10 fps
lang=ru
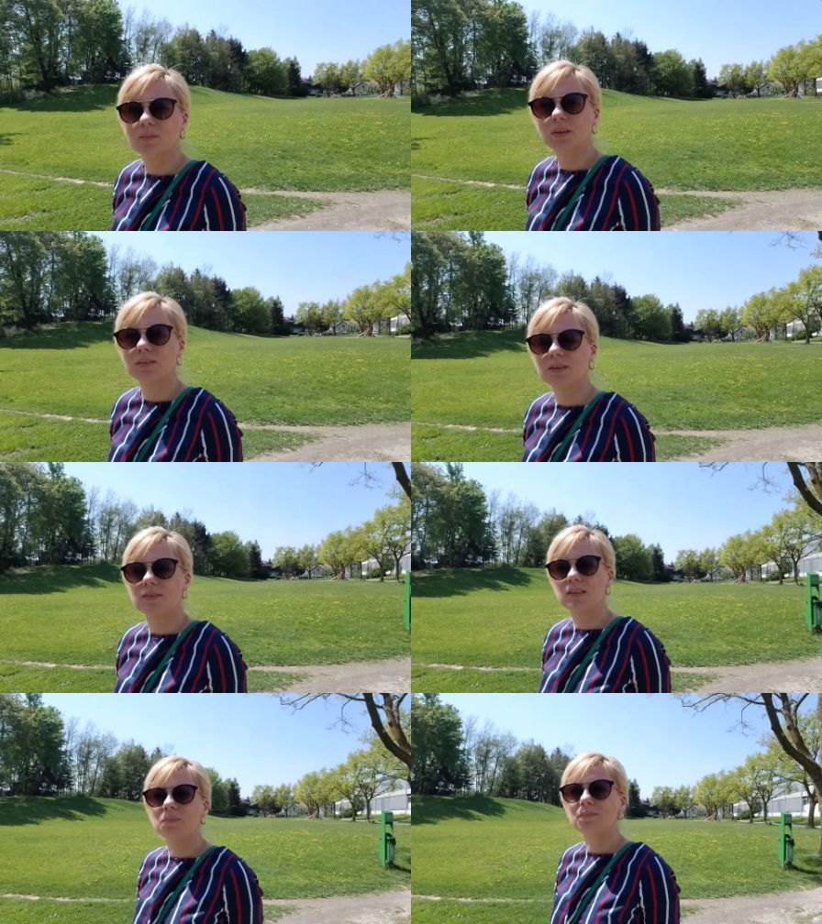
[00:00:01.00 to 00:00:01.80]
Привет
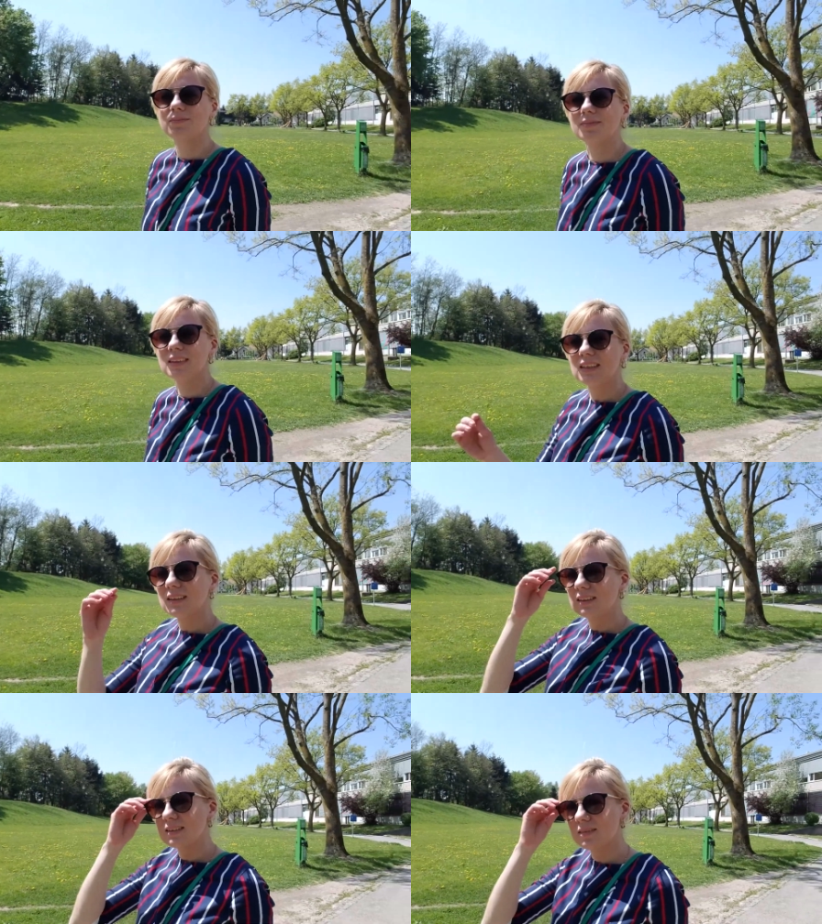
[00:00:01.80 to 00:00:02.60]
всем!
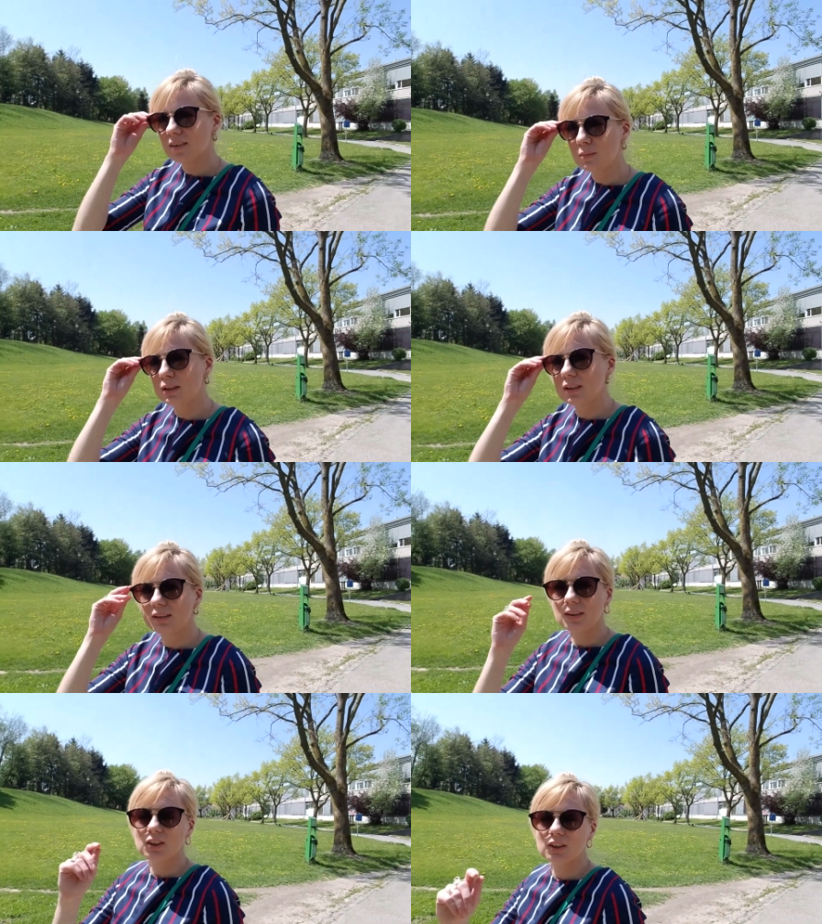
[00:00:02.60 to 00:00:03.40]
С вами
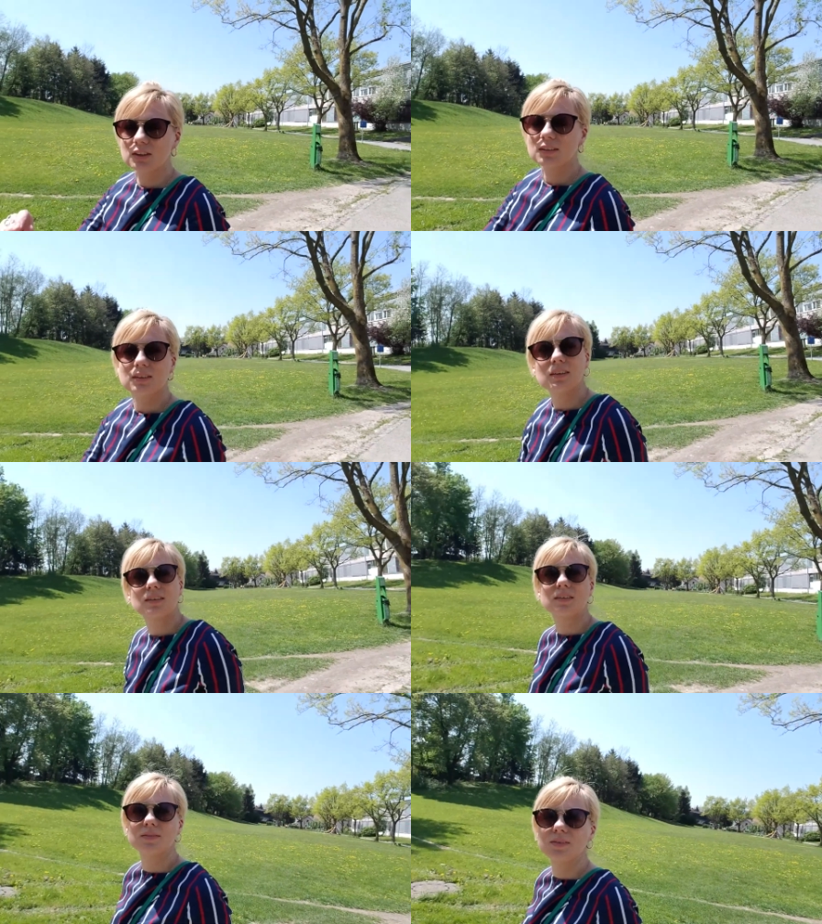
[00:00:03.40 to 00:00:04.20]
Наташа,
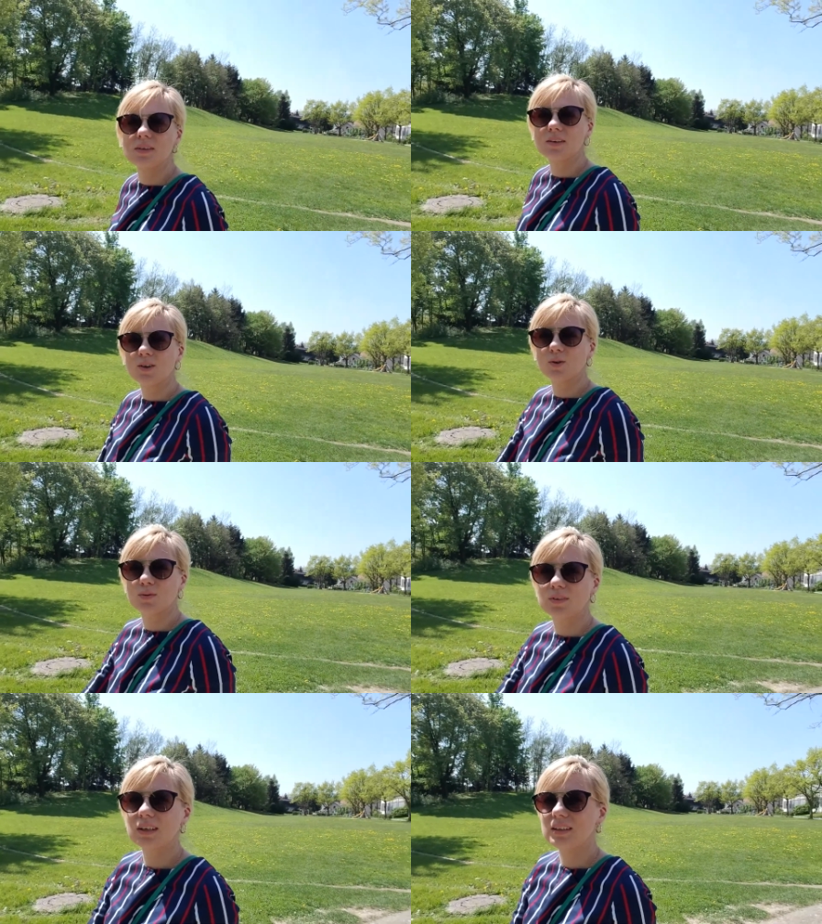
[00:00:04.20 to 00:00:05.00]
трансфер
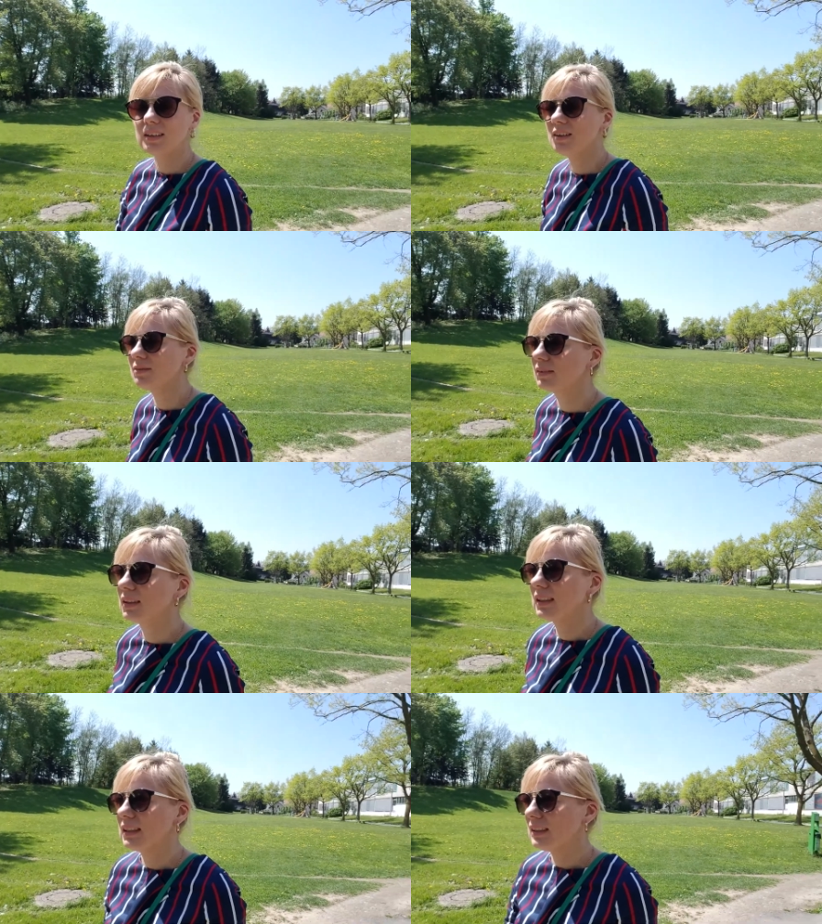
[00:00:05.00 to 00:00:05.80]
Каховка Киев.
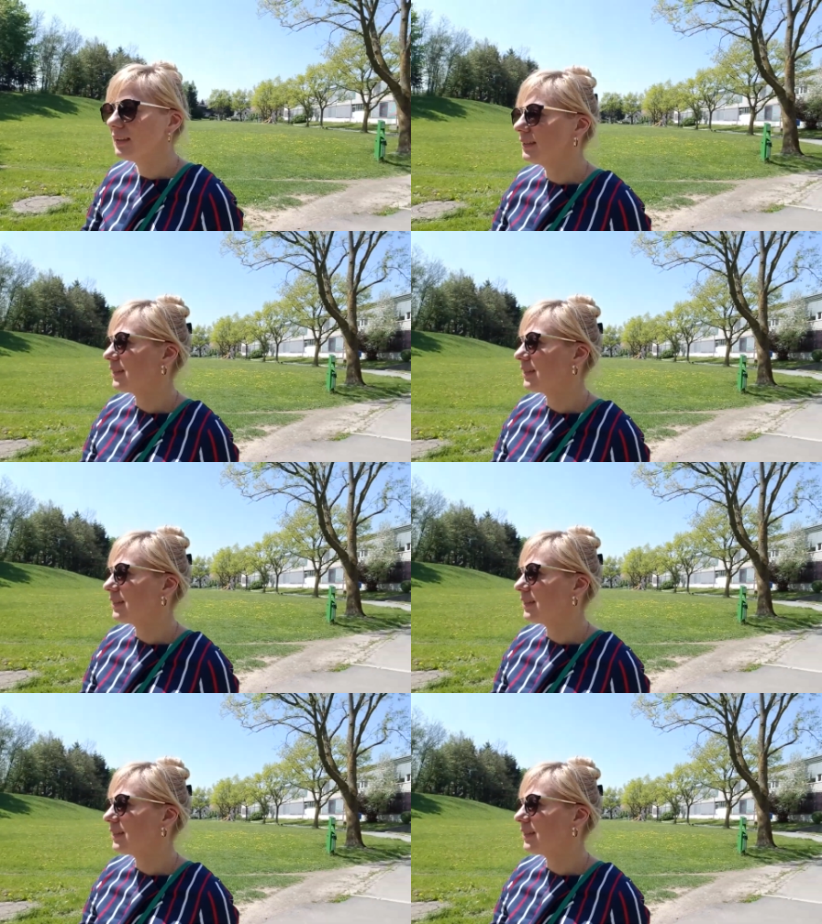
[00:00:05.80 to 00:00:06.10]
И